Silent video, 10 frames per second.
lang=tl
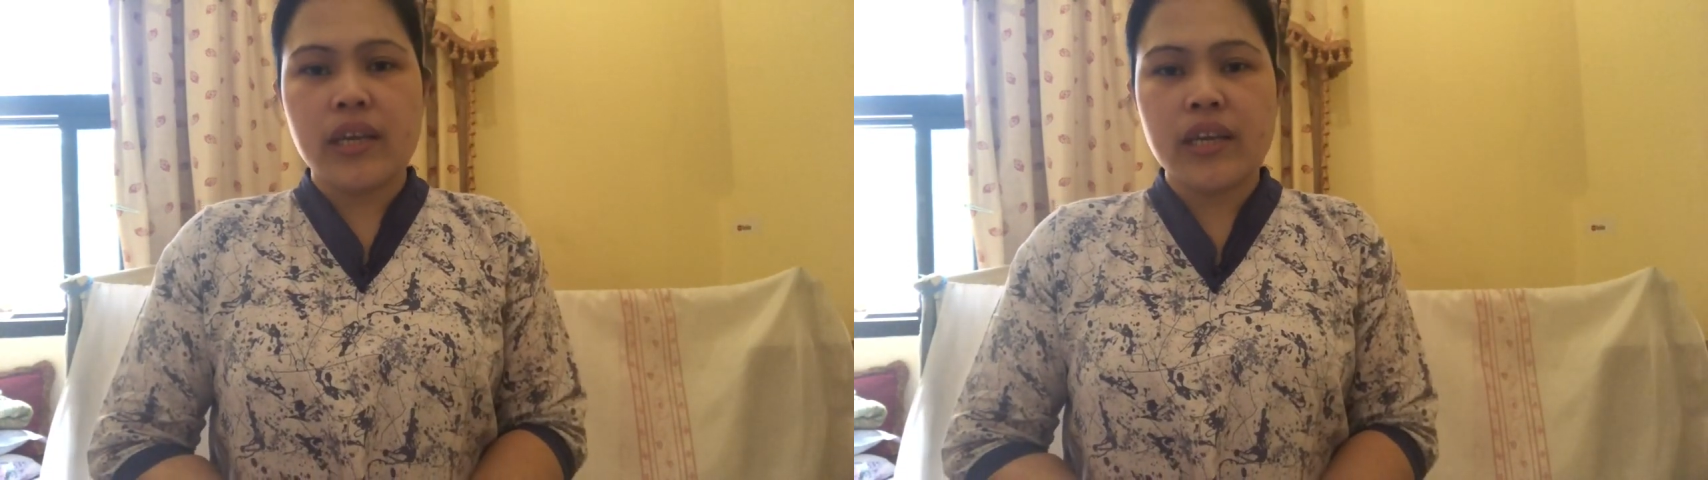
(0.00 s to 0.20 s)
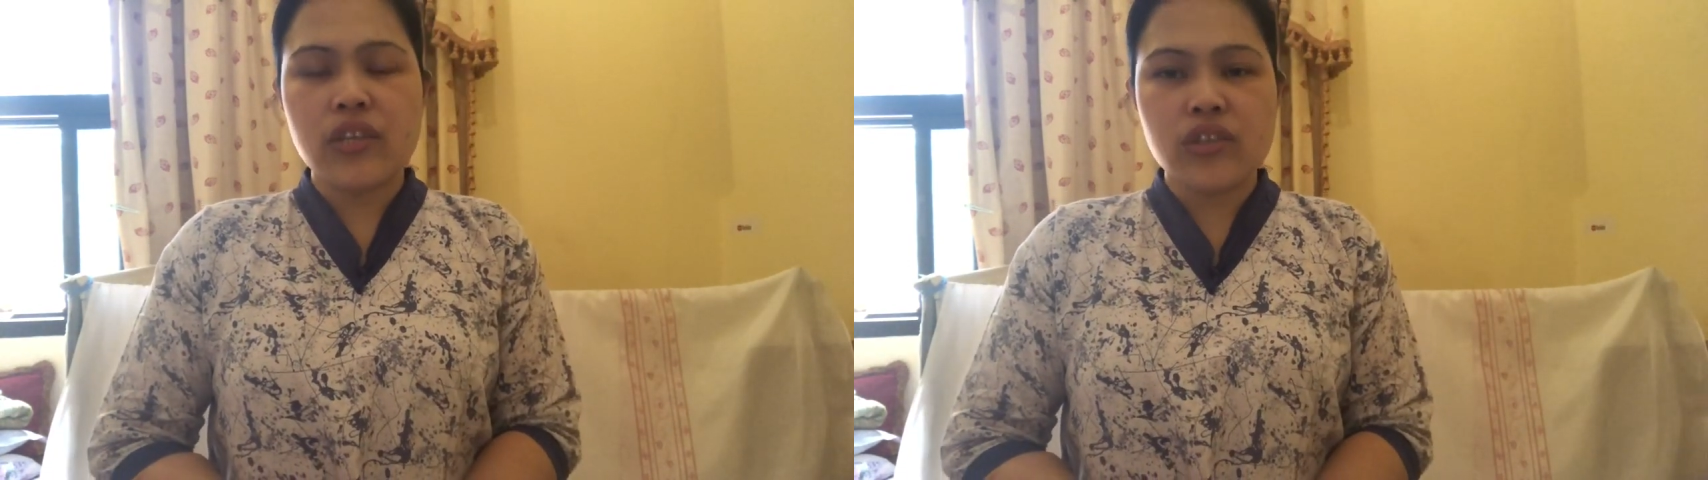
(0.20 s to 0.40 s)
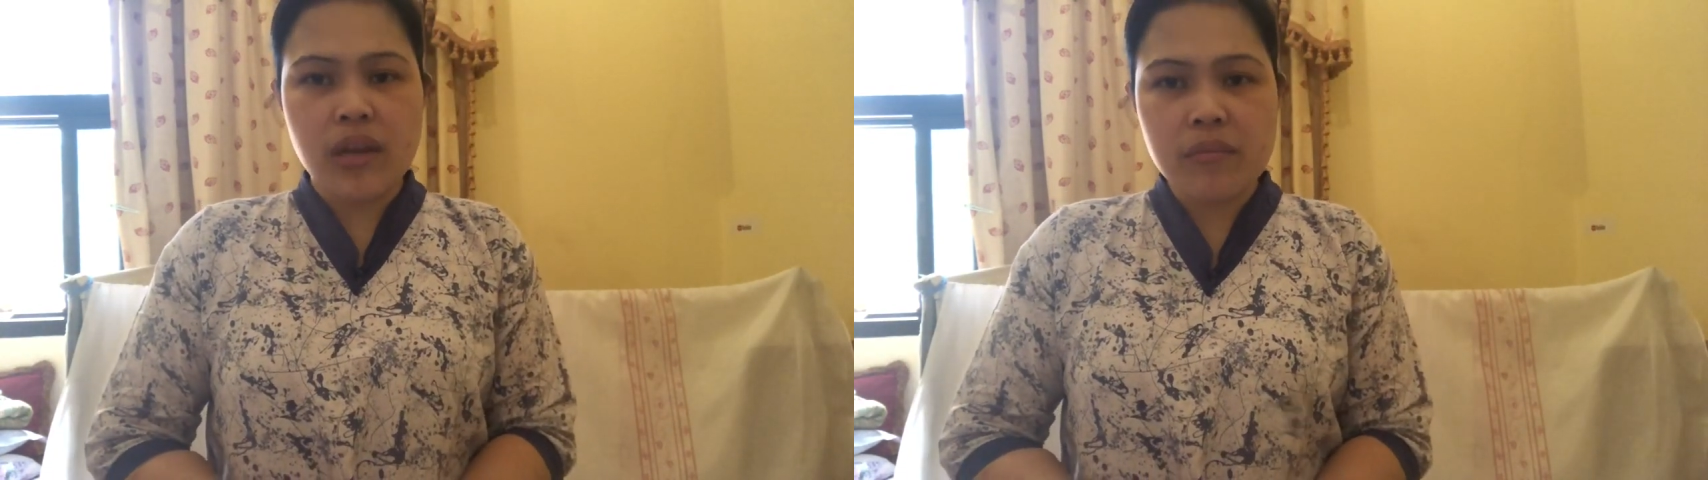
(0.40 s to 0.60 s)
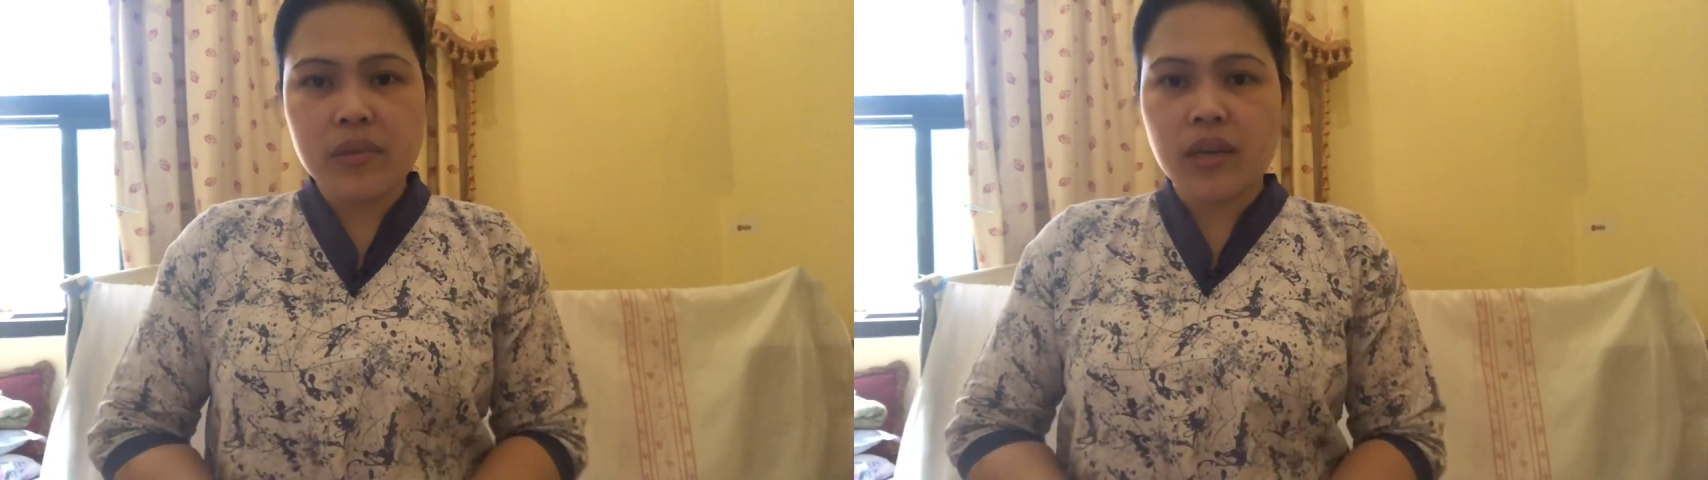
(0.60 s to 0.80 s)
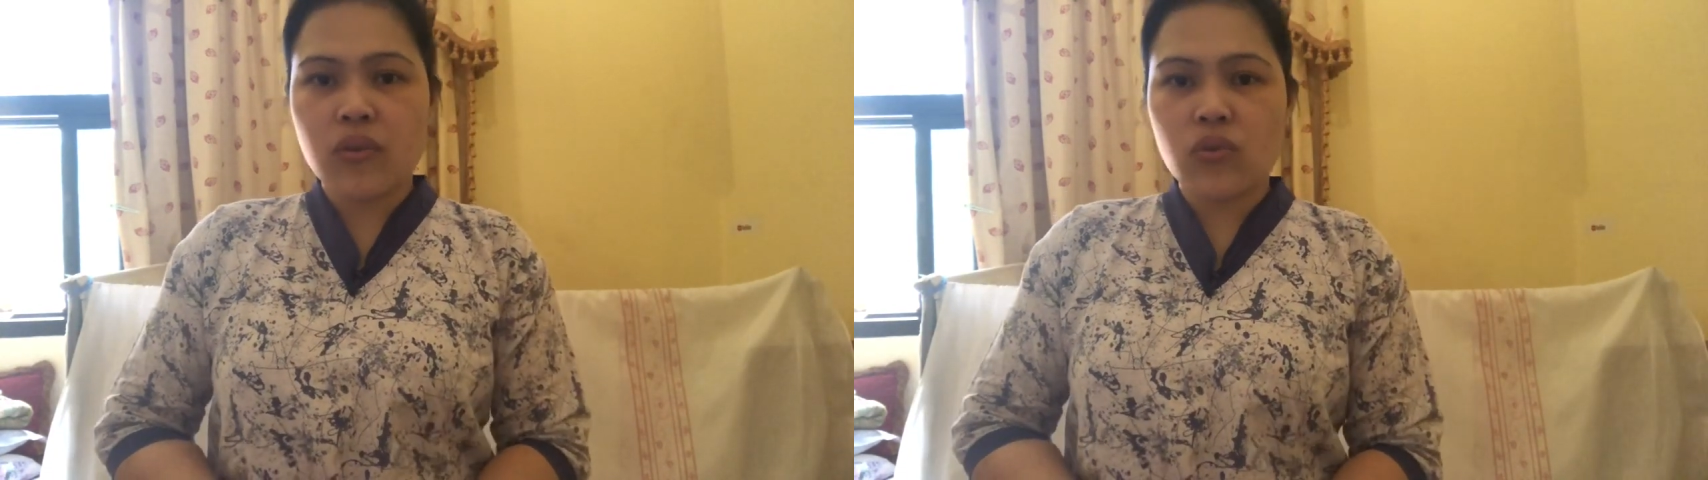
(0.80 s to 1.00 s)
hijab
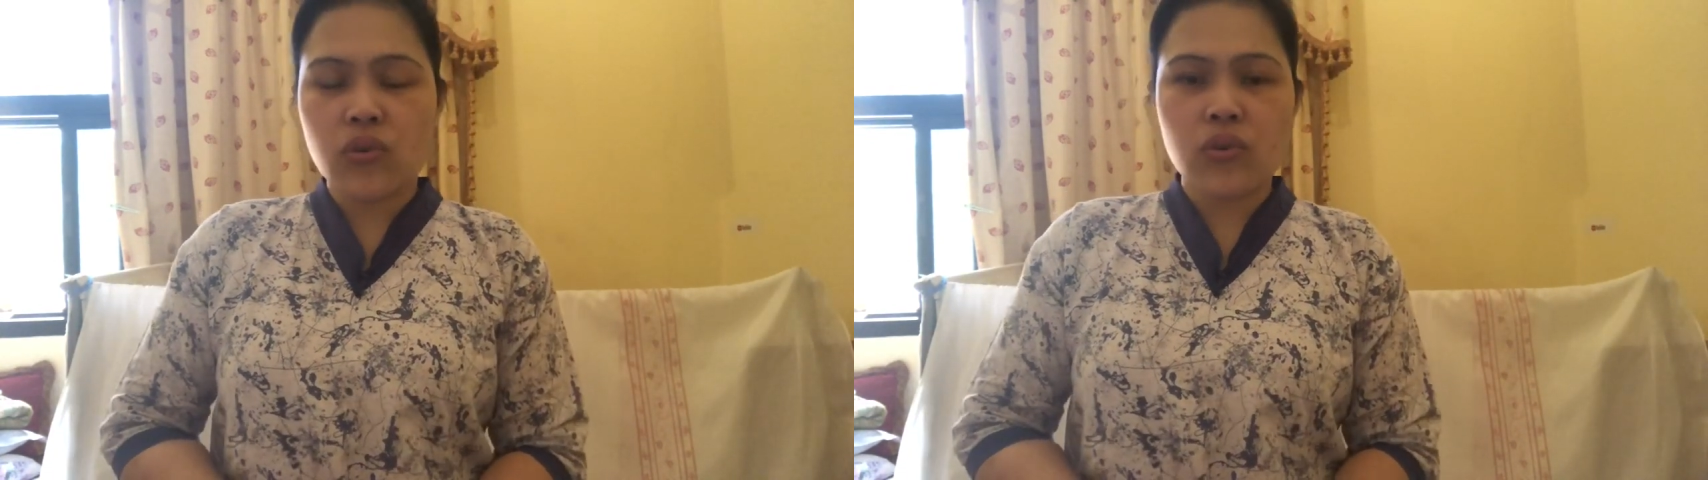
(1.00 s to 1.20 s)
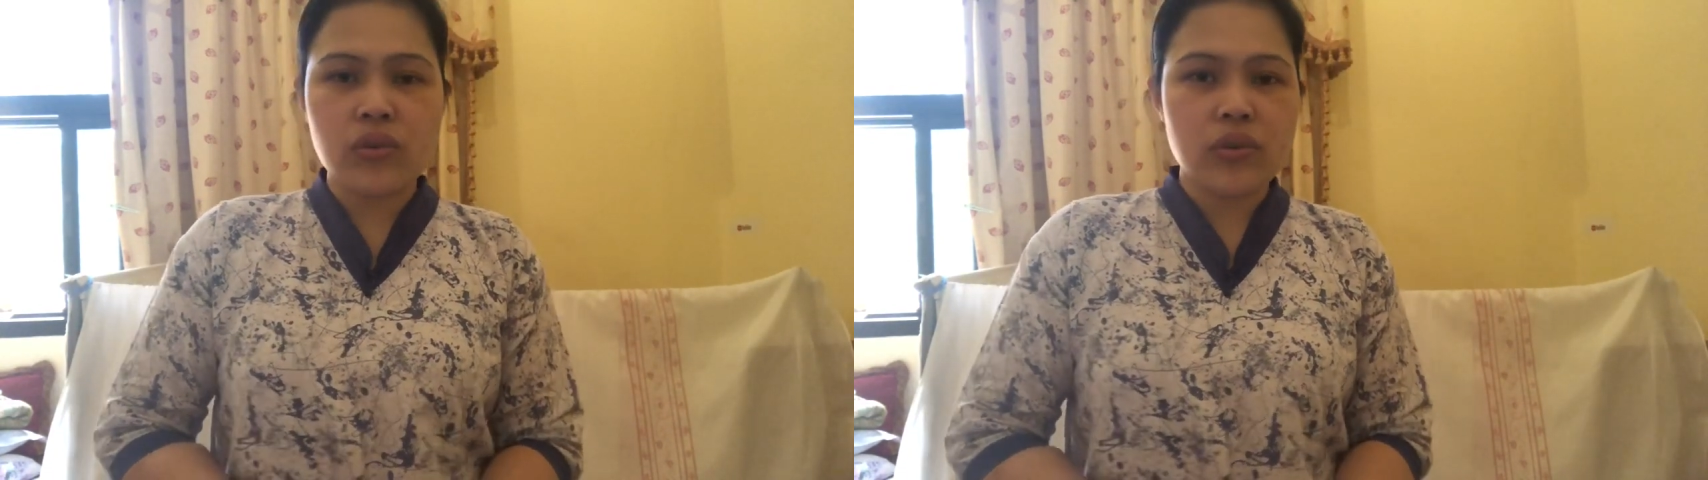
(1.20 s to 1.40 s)
sa ulo,